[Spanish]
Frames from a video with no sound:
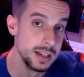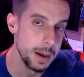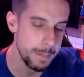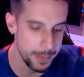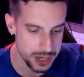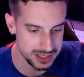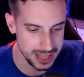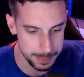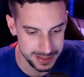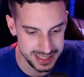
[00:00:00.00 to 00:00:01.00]
Vamos a
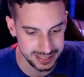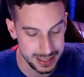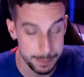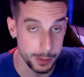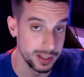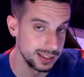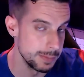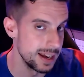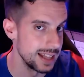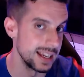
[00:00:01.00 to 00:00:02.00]
estar pendiente porque el
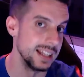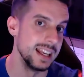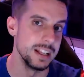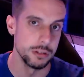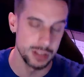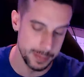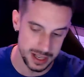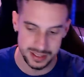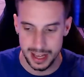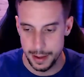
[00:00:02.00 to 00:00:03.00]
tema del lateral derecho también
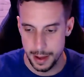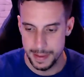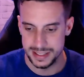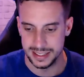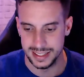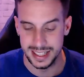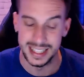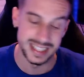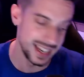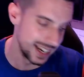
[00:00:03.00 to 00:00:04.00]
está
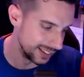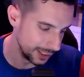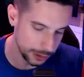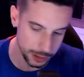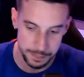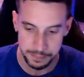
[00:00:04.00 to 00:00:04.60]
bastante calentito